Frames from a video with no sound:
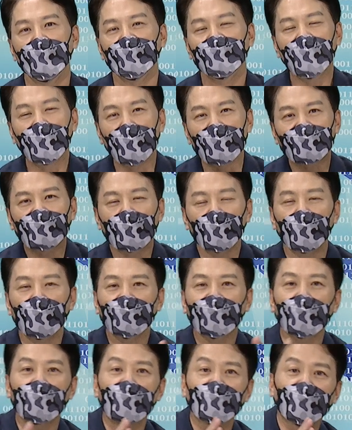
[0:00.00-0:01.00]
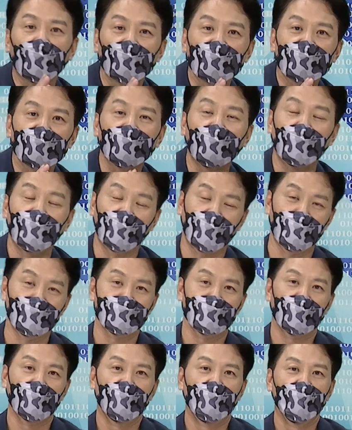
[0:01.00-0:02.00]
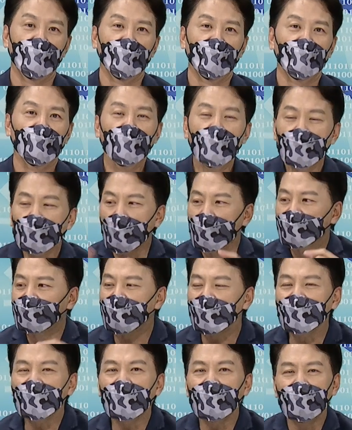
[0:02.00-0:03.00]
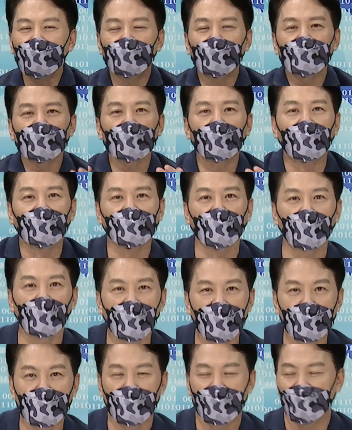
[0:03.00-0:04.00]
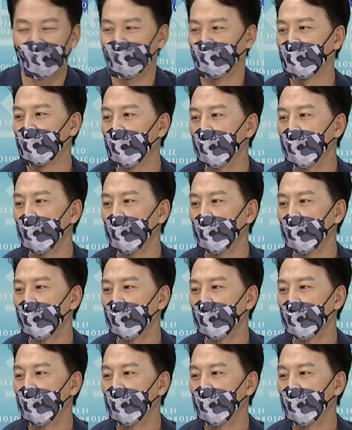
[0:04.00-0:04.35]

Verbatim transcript: 那我请问各位投资朋友们，如果今天你不是我的会员，